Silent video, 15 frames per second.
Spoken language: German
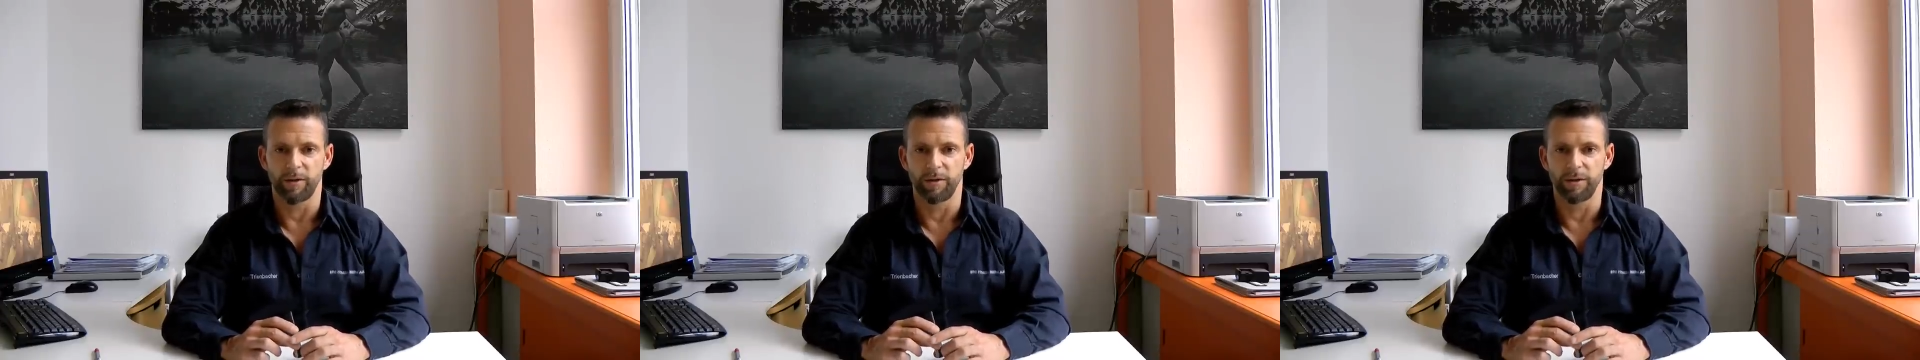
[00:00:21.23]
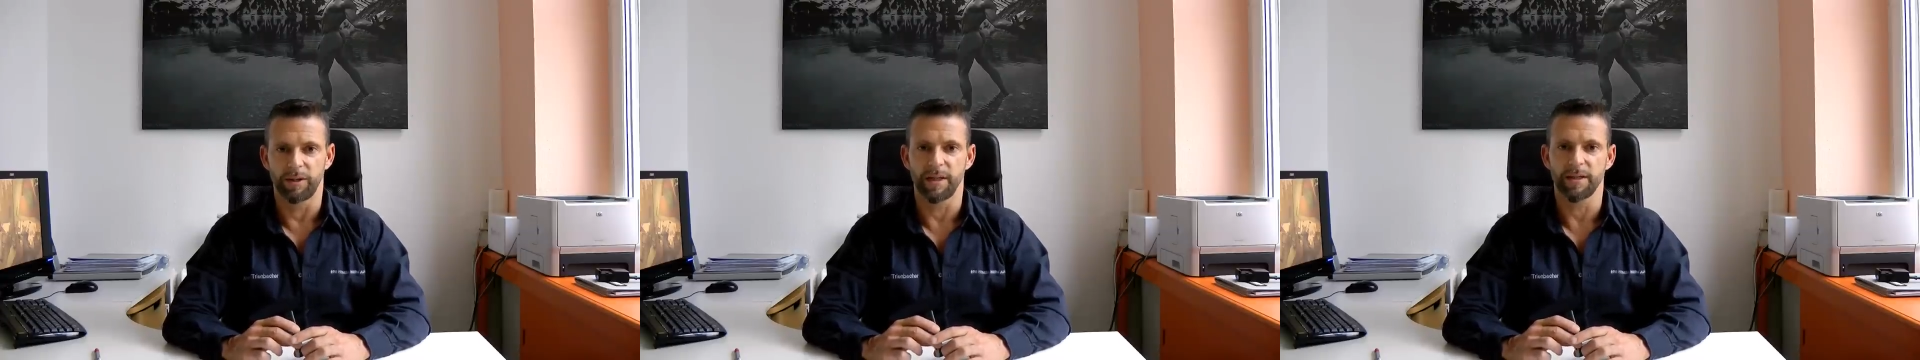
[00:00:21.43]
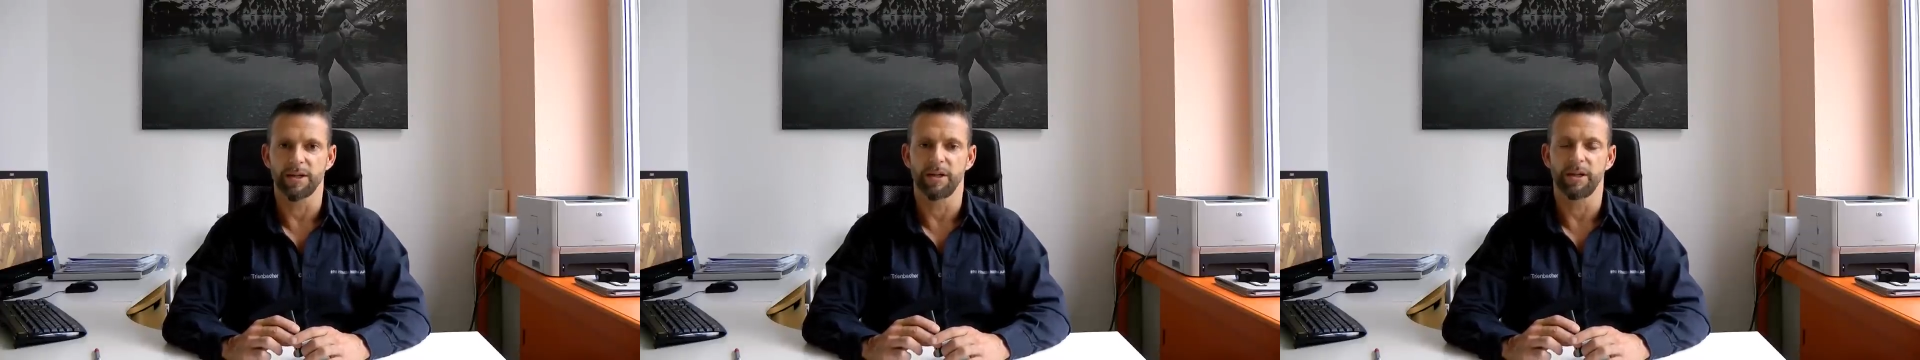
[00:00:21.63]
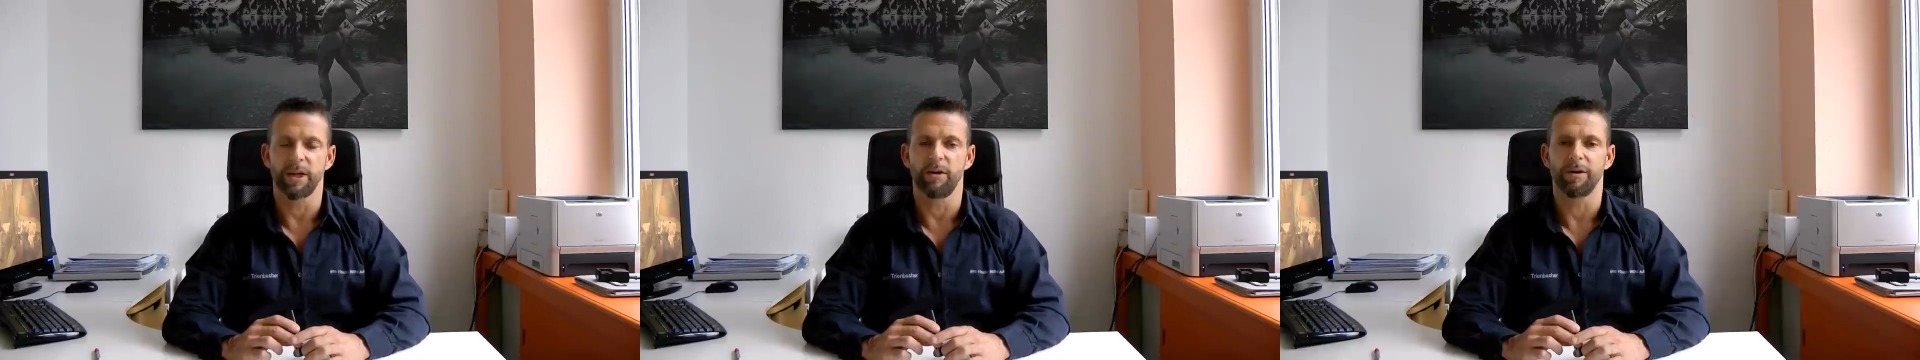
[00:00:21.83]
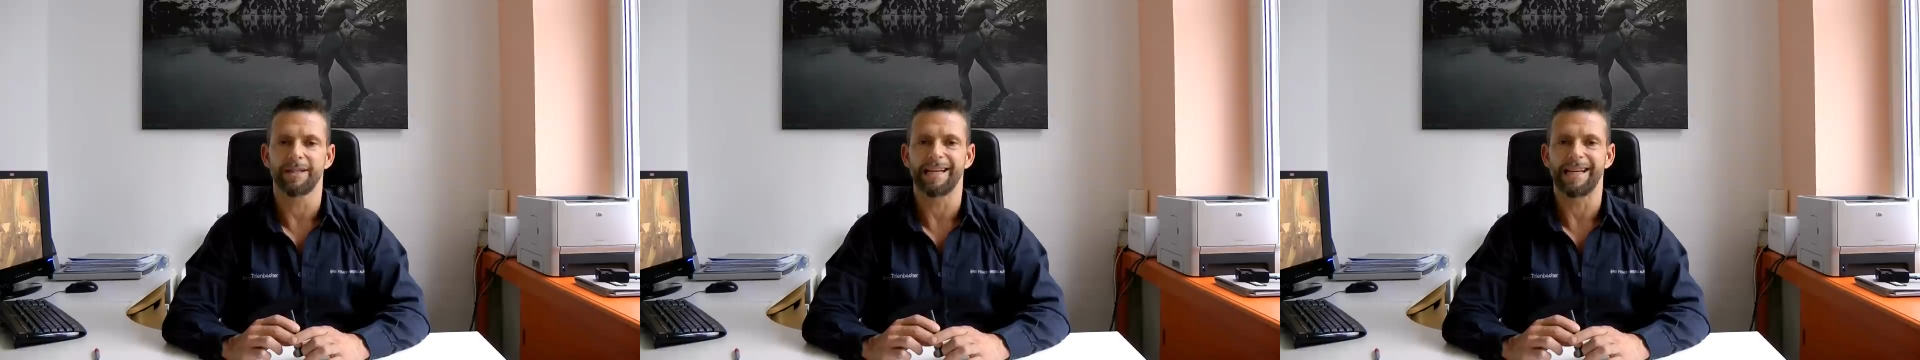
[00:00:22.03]
und das ist natürlich
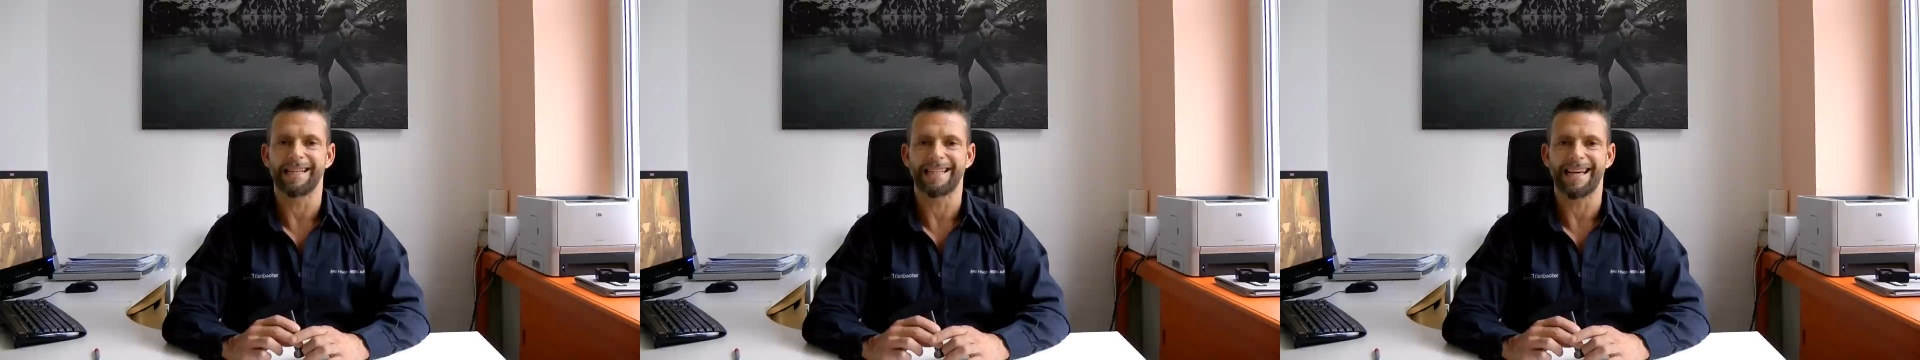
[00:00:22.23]
auch sehr